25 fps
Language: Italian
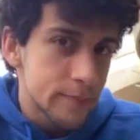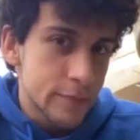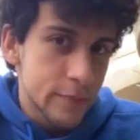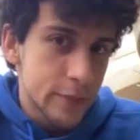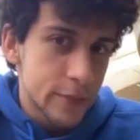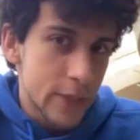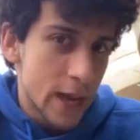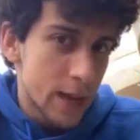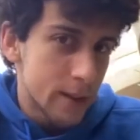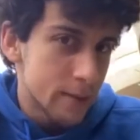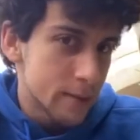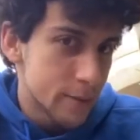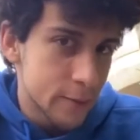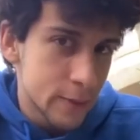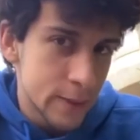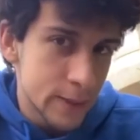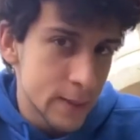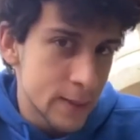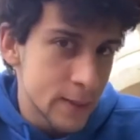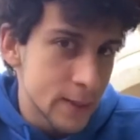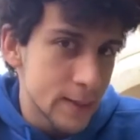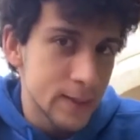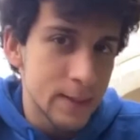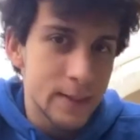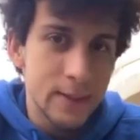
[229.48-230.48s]
cioè,
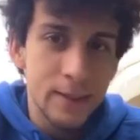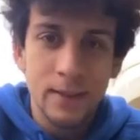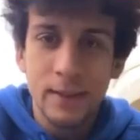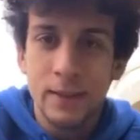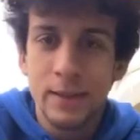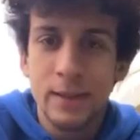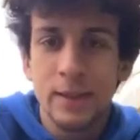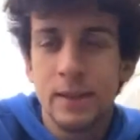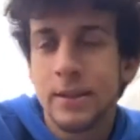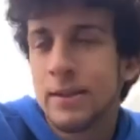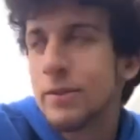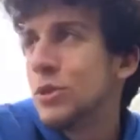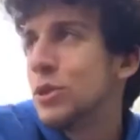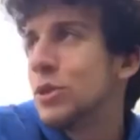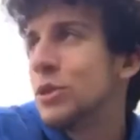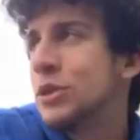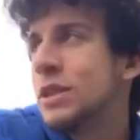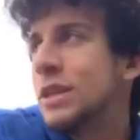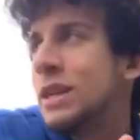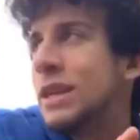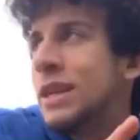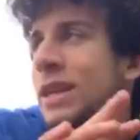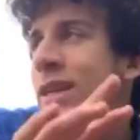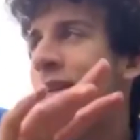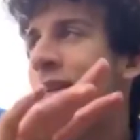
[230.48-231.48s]
quindi eh, voglio
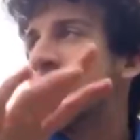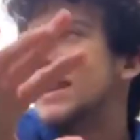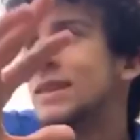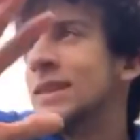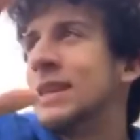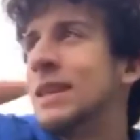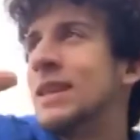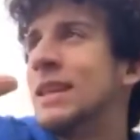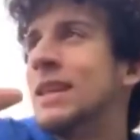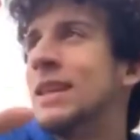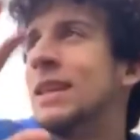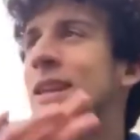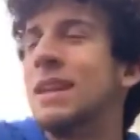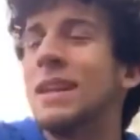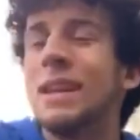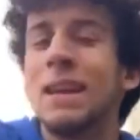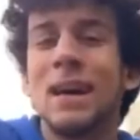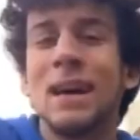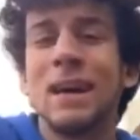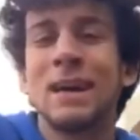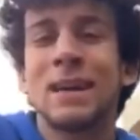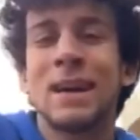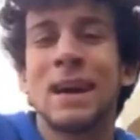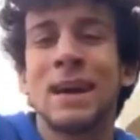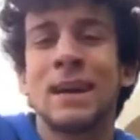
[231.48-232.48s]
dire, il,
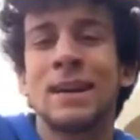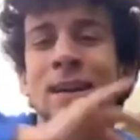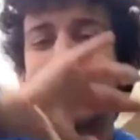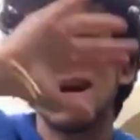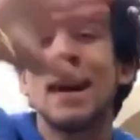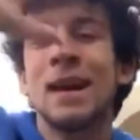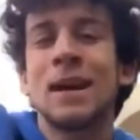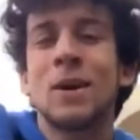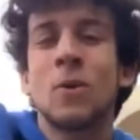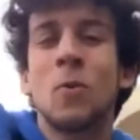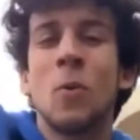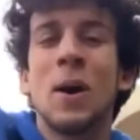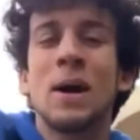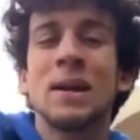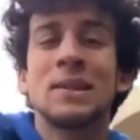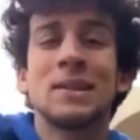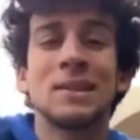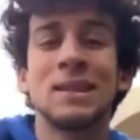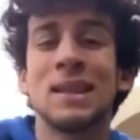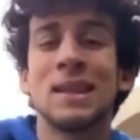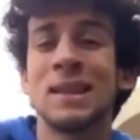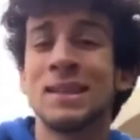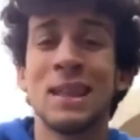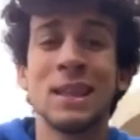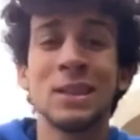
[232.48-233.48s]
la carriera qua
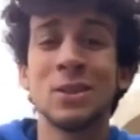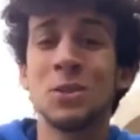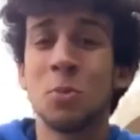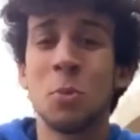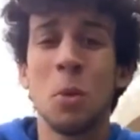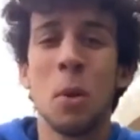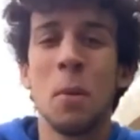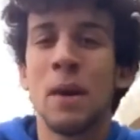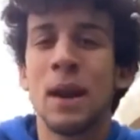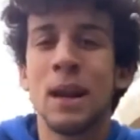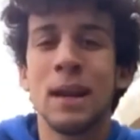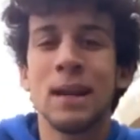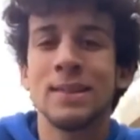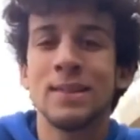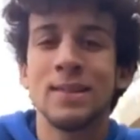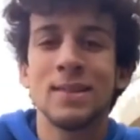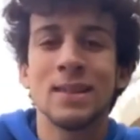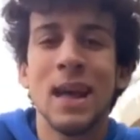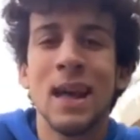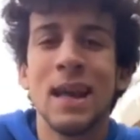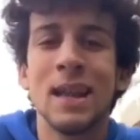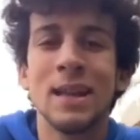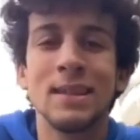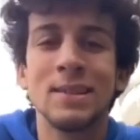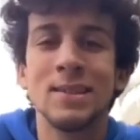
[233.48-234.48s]
sta andando proprio alle
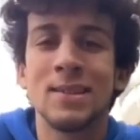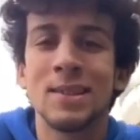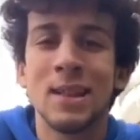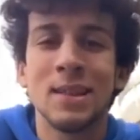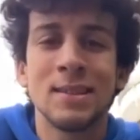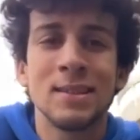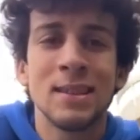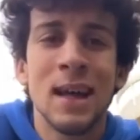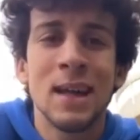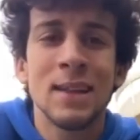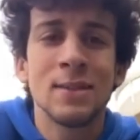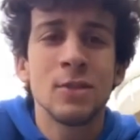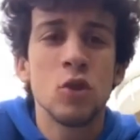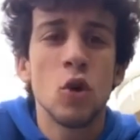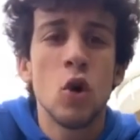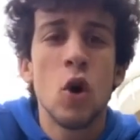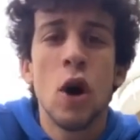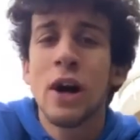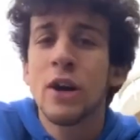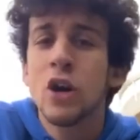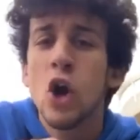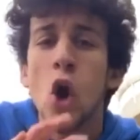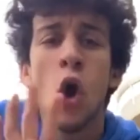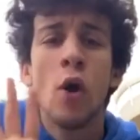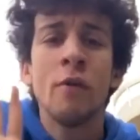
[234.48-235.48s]
stelle, sta
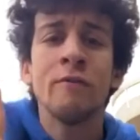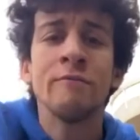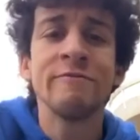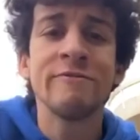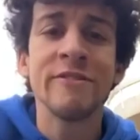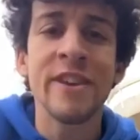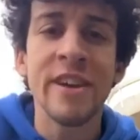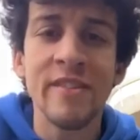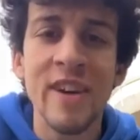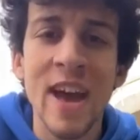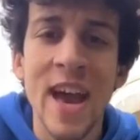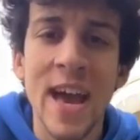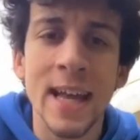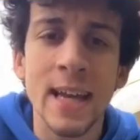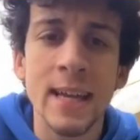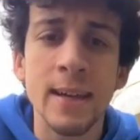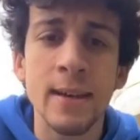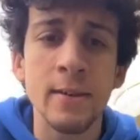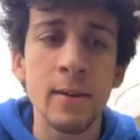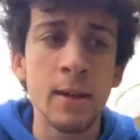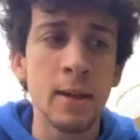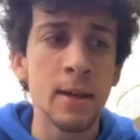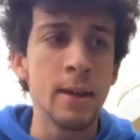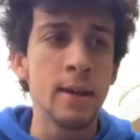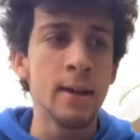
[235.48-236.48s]
andando a gonfie
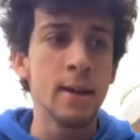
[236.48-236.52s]
vele.